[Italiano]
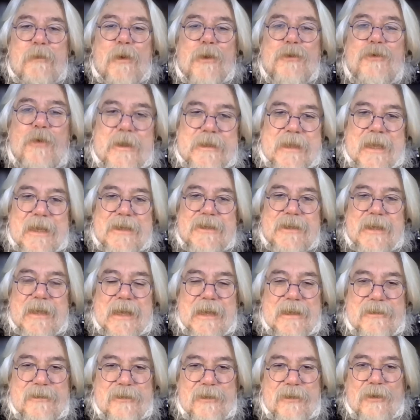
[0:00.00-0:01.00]
dopo due o tre
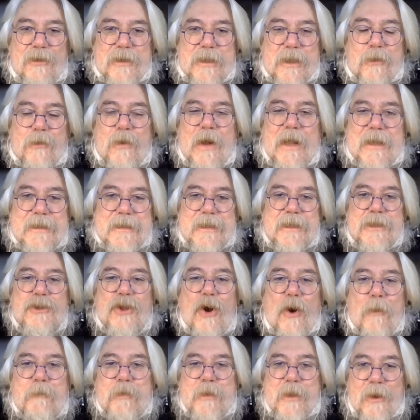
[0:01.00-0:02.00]
generazioni, quanti
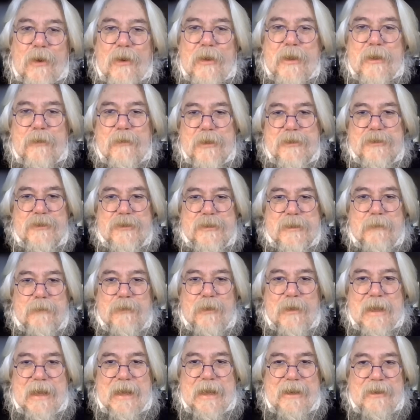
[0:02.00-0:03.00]
topi ho in questo
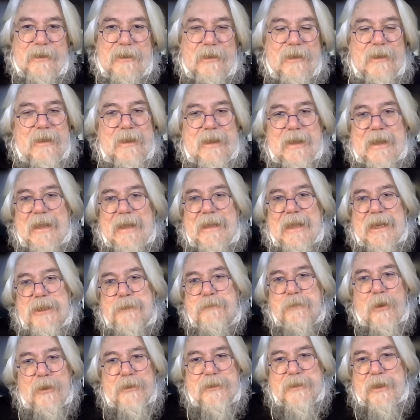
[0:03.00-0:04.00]
stabulario? E la
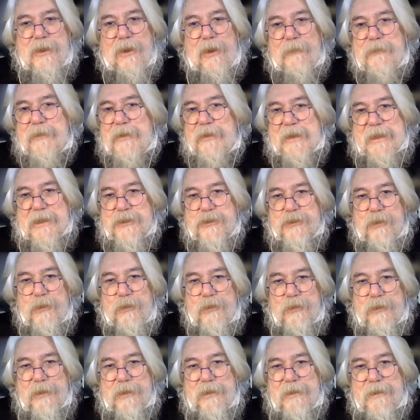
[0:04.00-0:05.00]
risposta è ovvio,
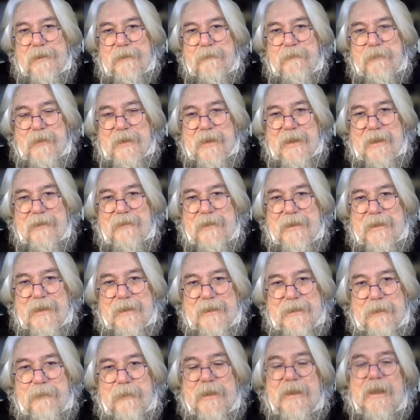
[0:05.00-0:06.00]
nessuno
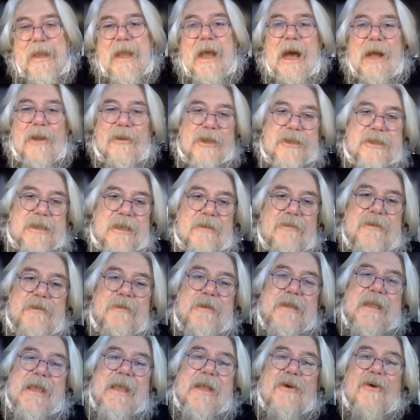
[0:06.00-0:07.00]
evidentemente. Allora, se vi
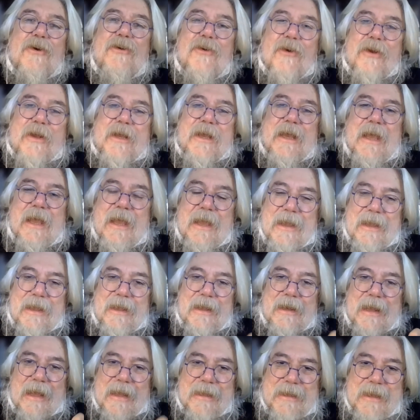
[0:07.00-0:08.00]
dicono che
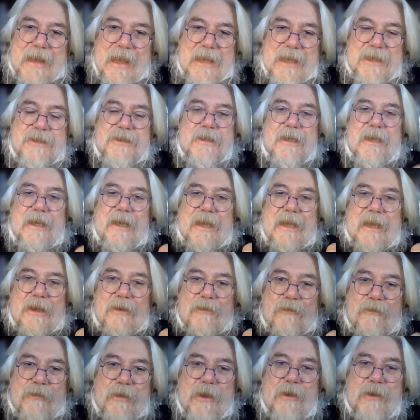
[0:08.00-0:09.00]
l'AIDS è
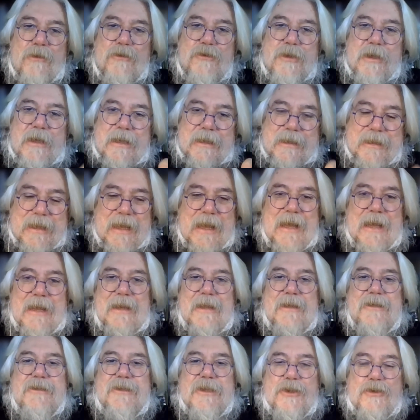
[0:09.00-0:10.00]
un virus
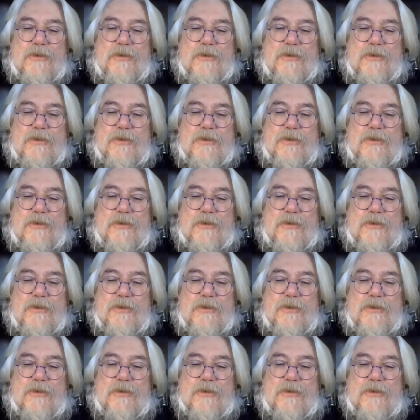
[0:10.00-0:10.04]
letale,